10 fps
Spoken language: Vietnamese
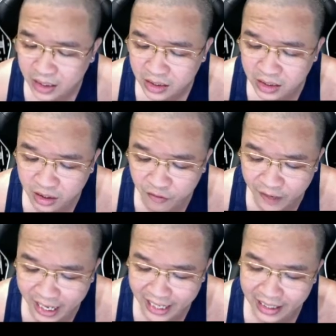chứ không
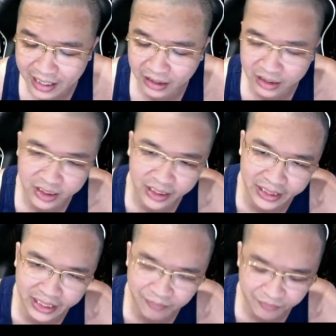phải là những kinh
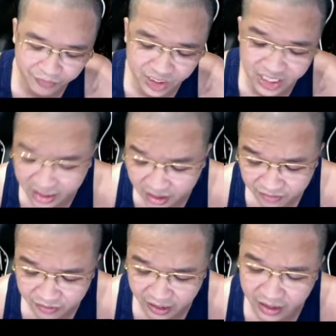nghiệm chết
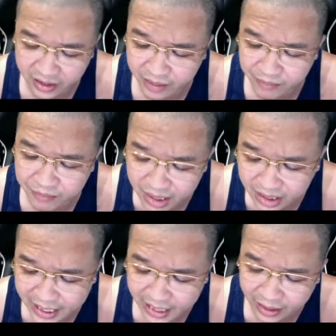và kinh nghiệm mất
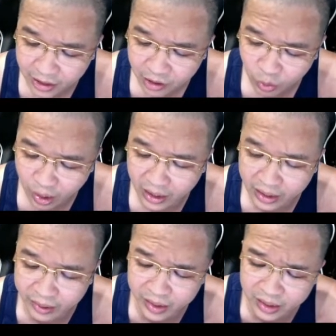tiền hoặc
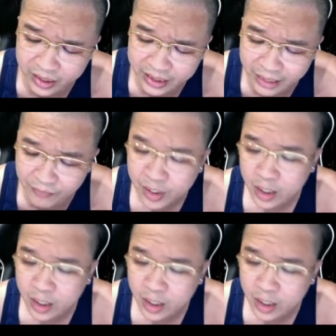kinh kinh nghiệm